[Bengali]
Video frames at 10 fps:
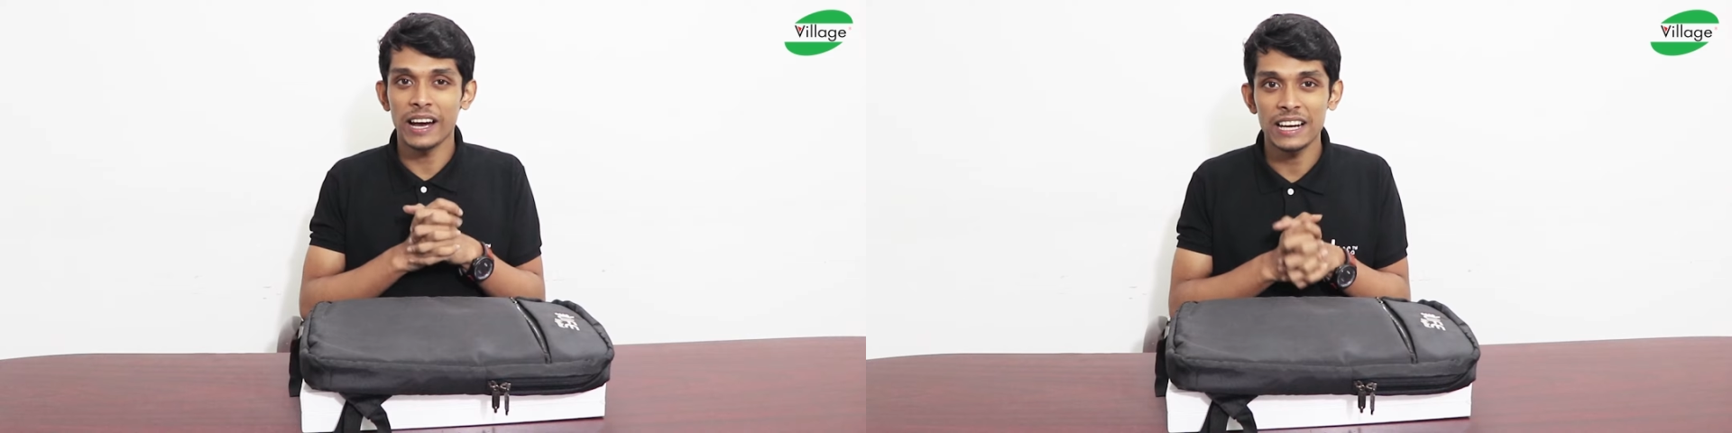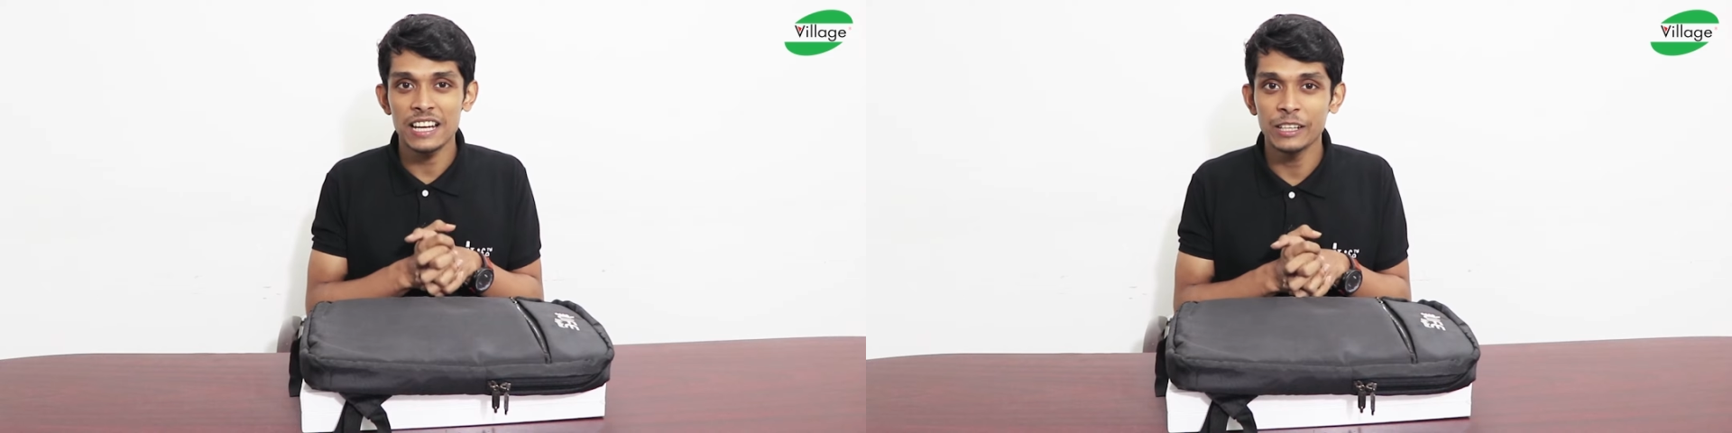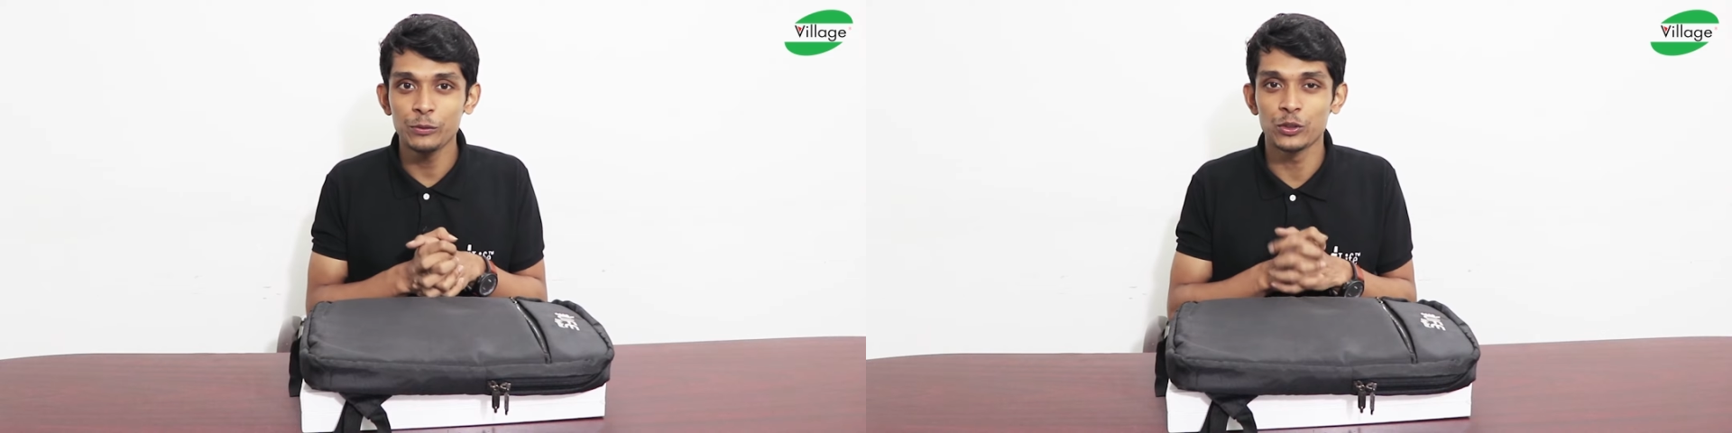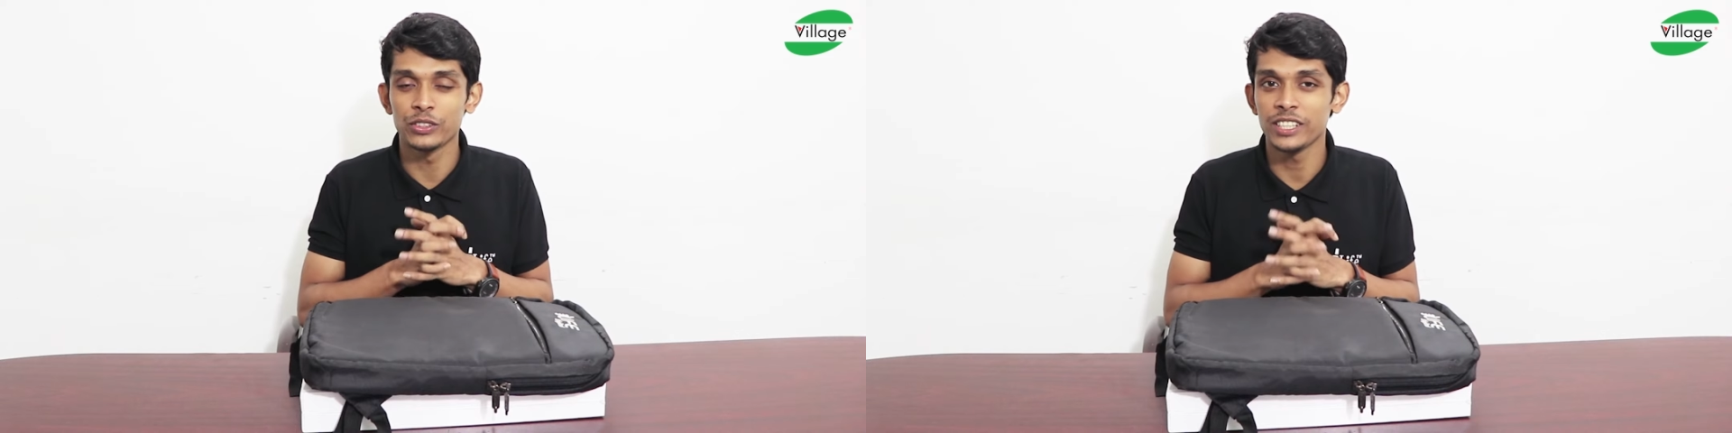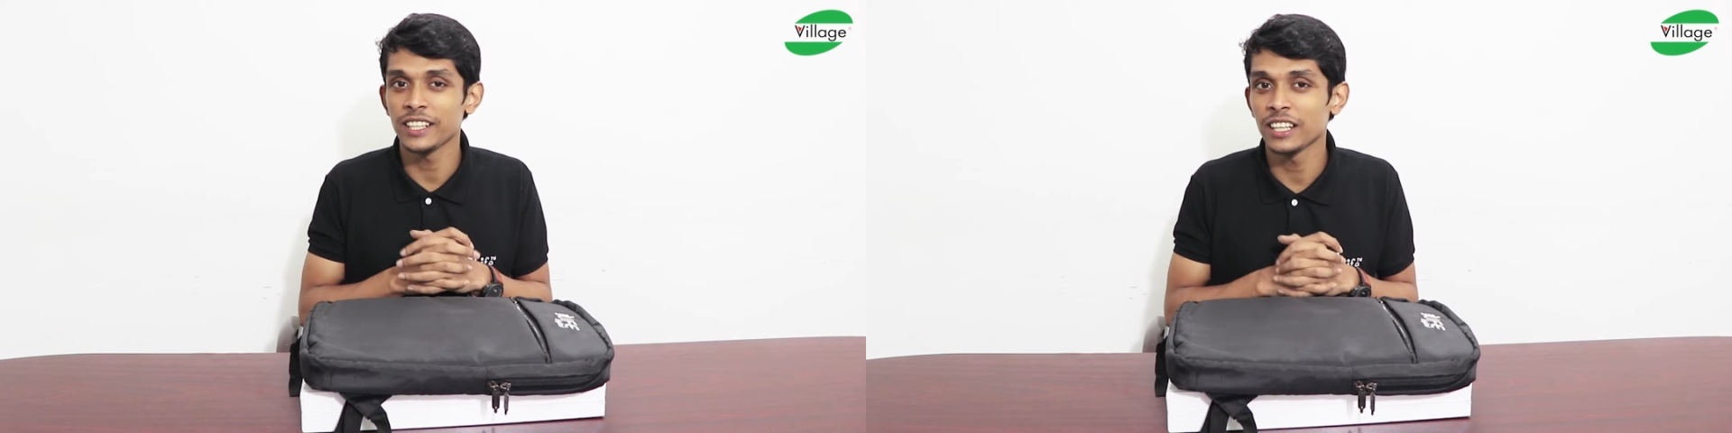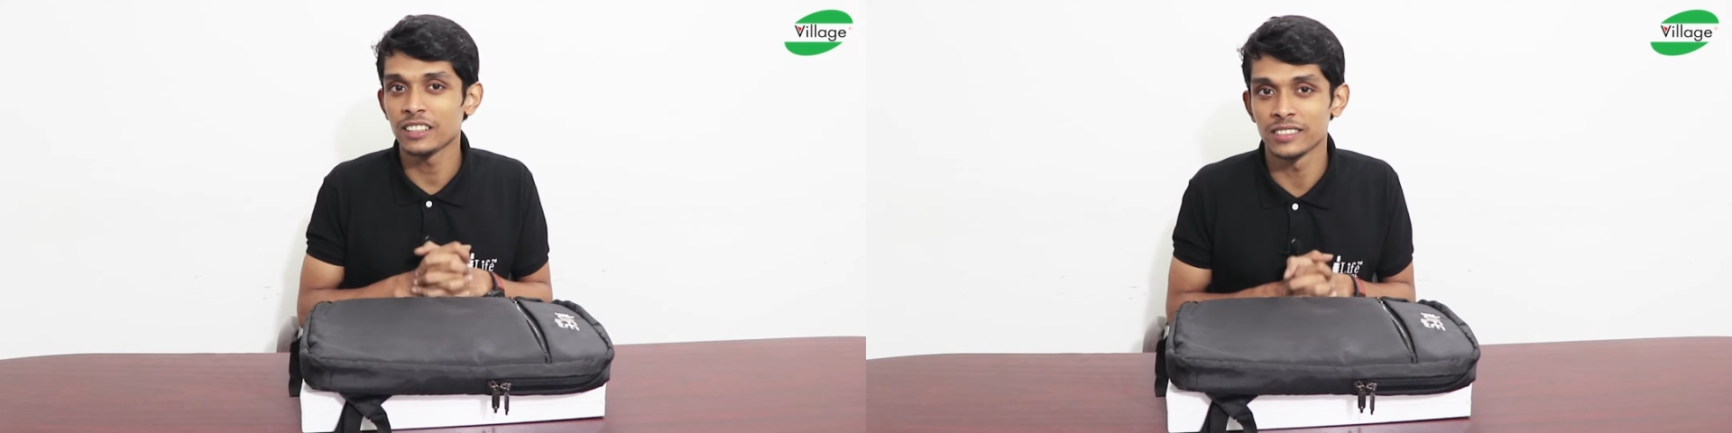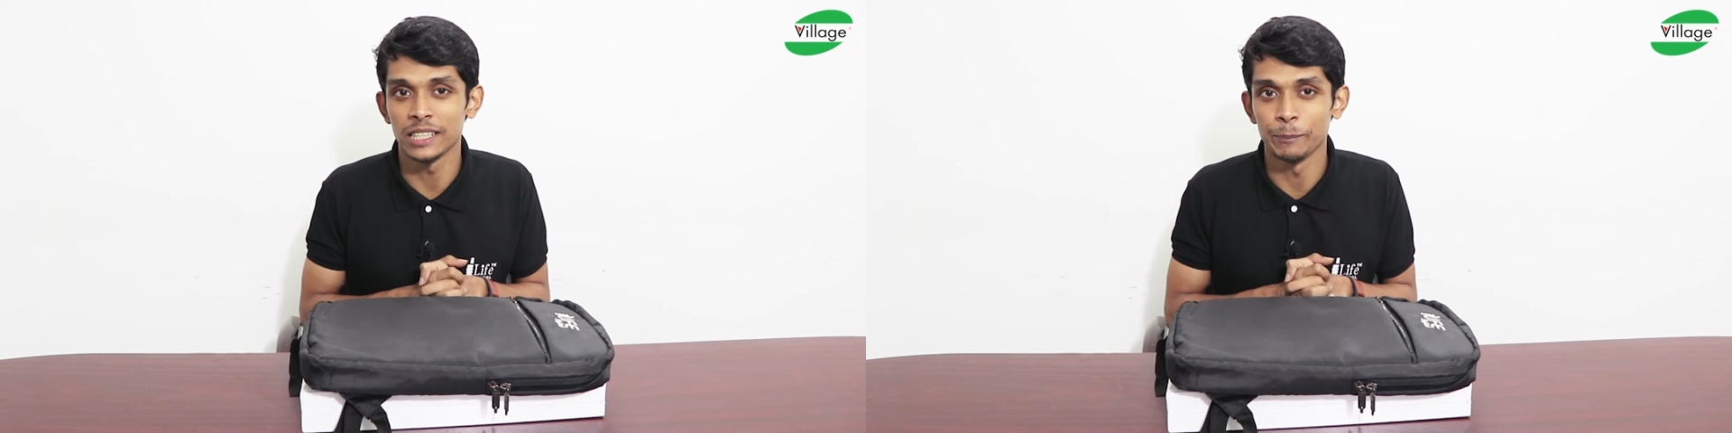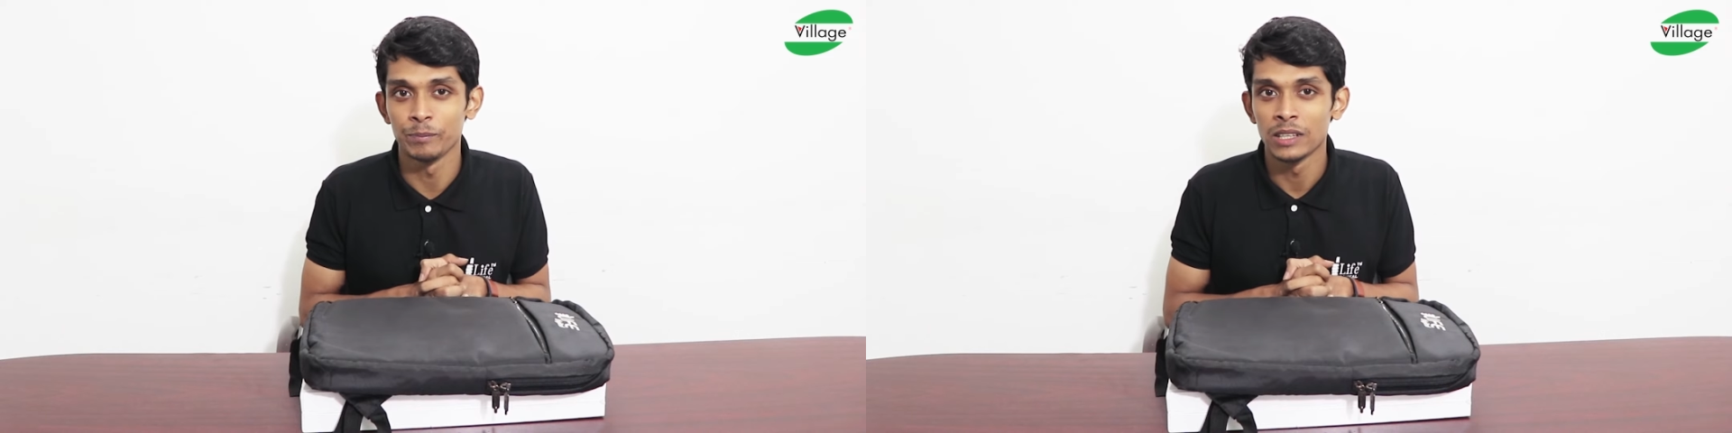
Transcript: আইলাইভ জেডিআর থ্রি